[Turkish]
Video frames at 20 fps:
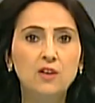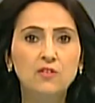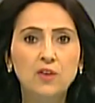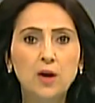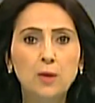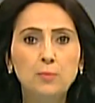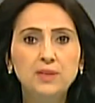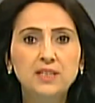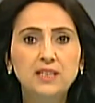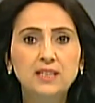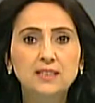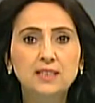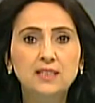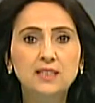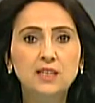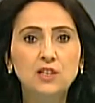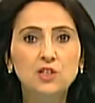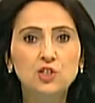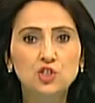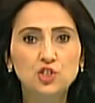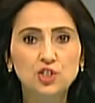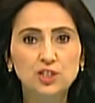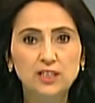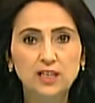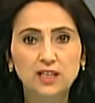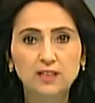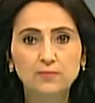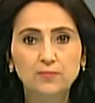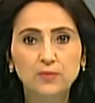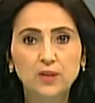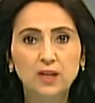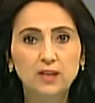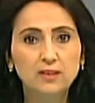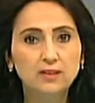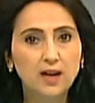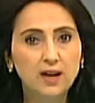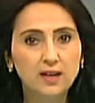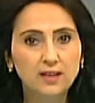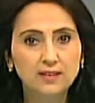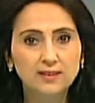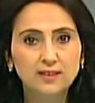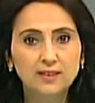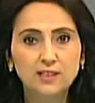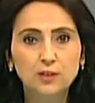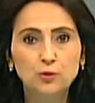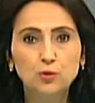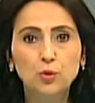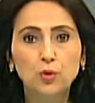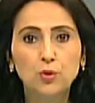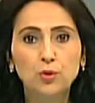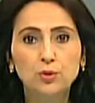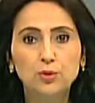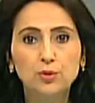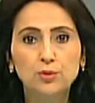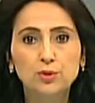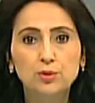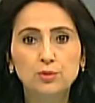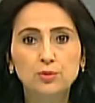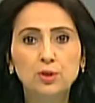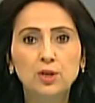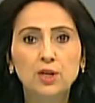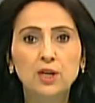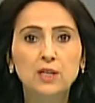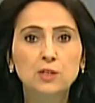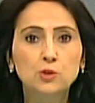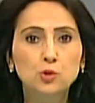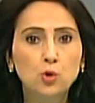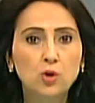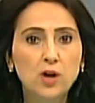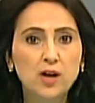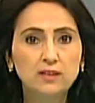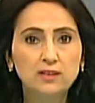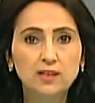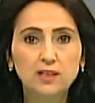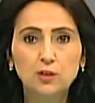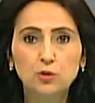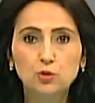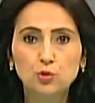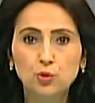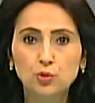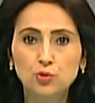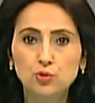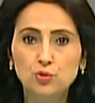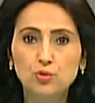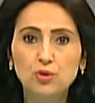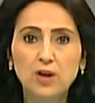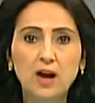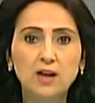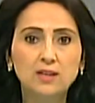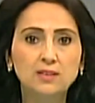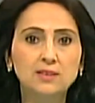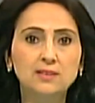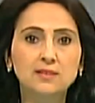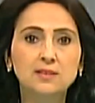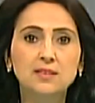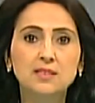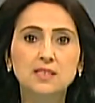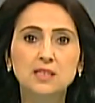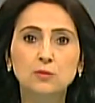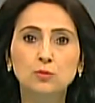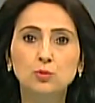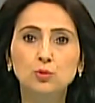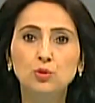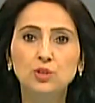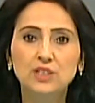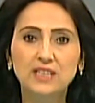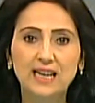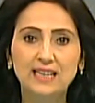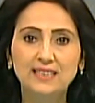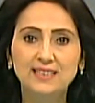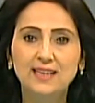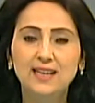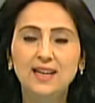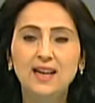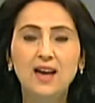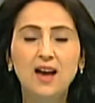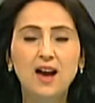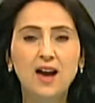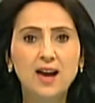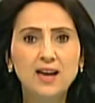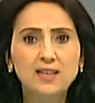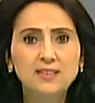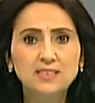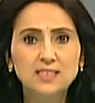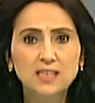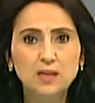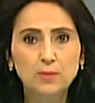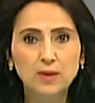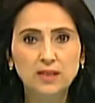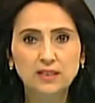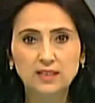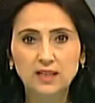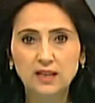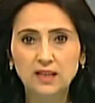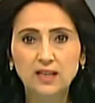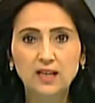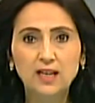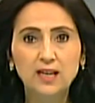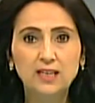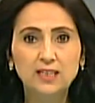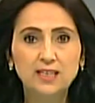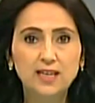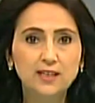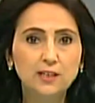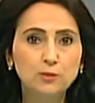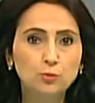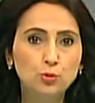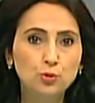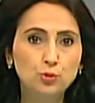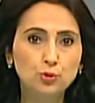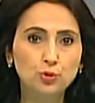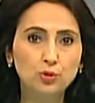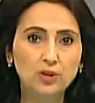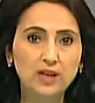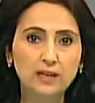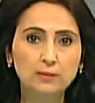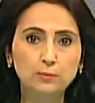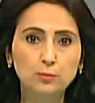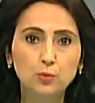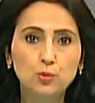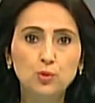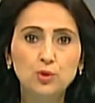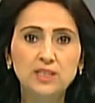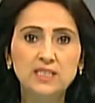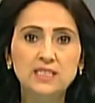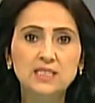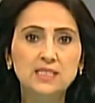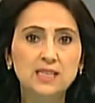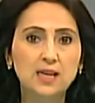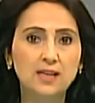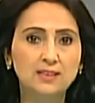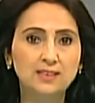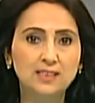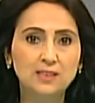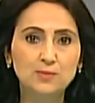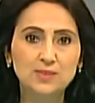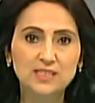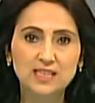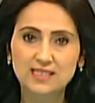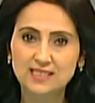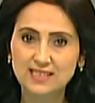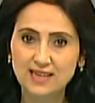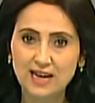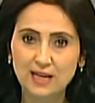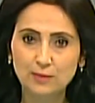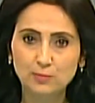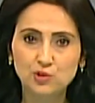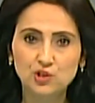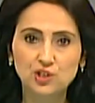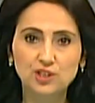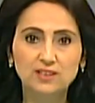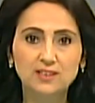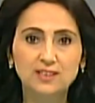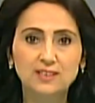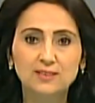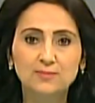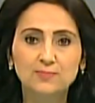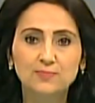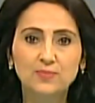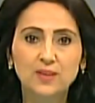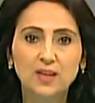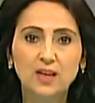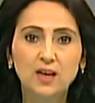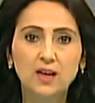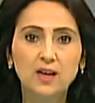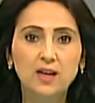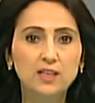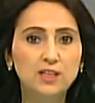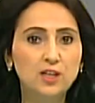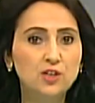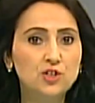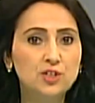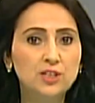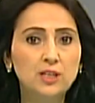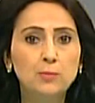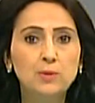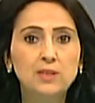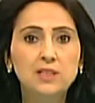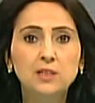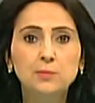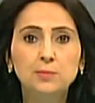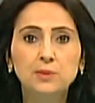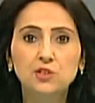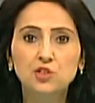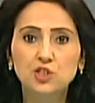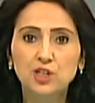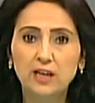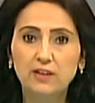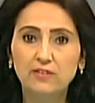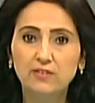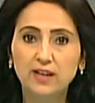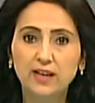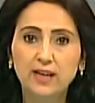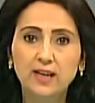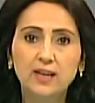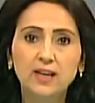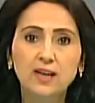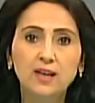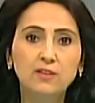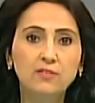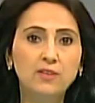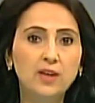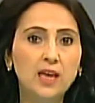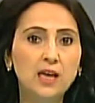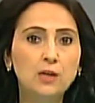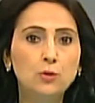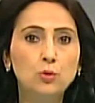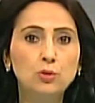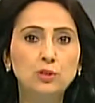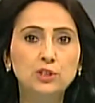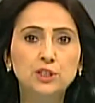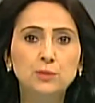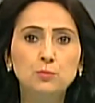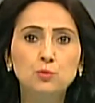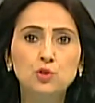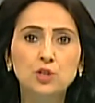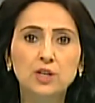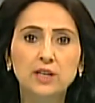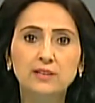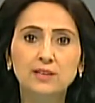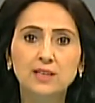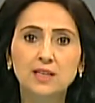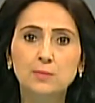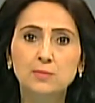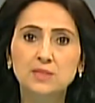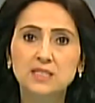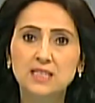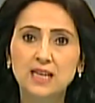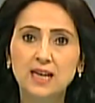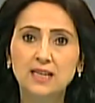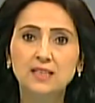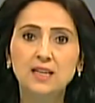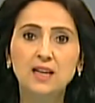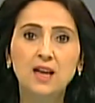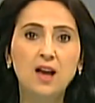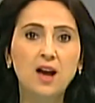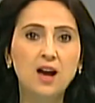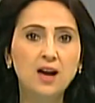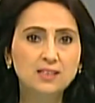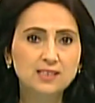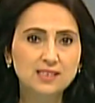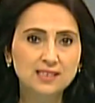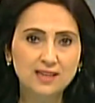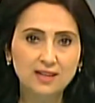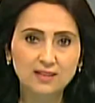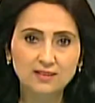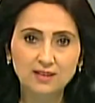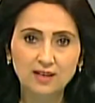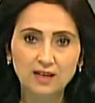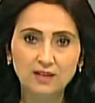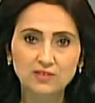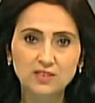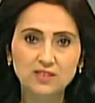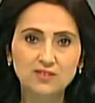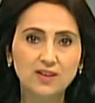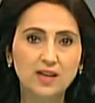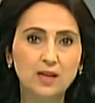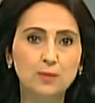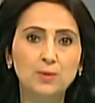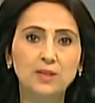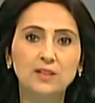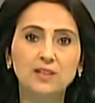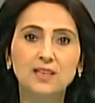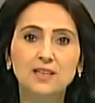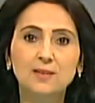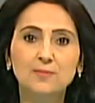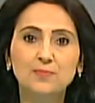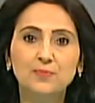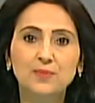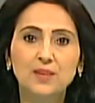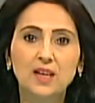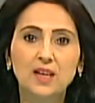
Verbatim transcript: Fabrikadaki işçinin, tarladaki köylünün, sokaktaki çocuğun haklarını savunurken aynı zamanda yere düşürülen büyük insanlığımıza sahip çıktık. Yaşanabilir bir çevre ve ekoloji mücadelemizden asla taviz vermedik.